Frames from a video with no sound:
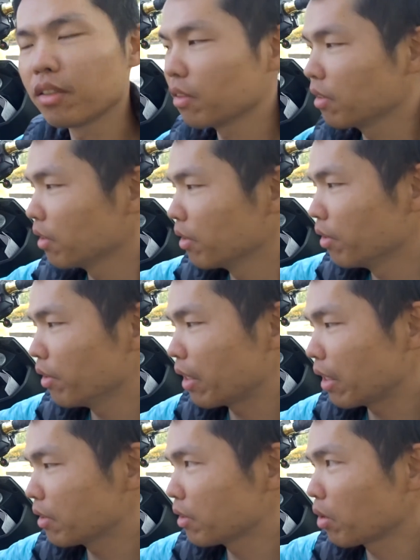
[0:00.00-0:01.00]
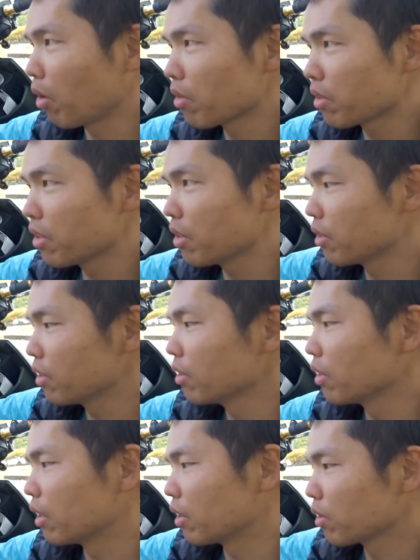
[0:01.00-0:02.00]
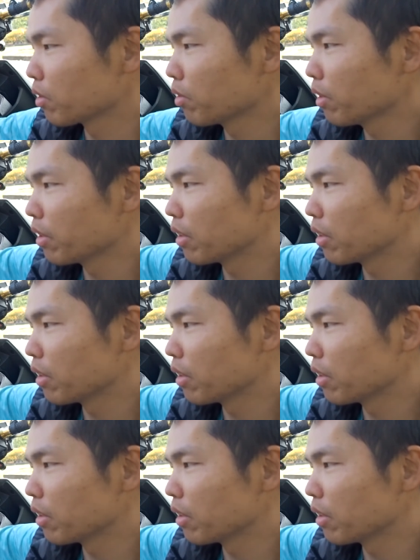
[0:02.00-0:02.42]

因为它是充气式的，所以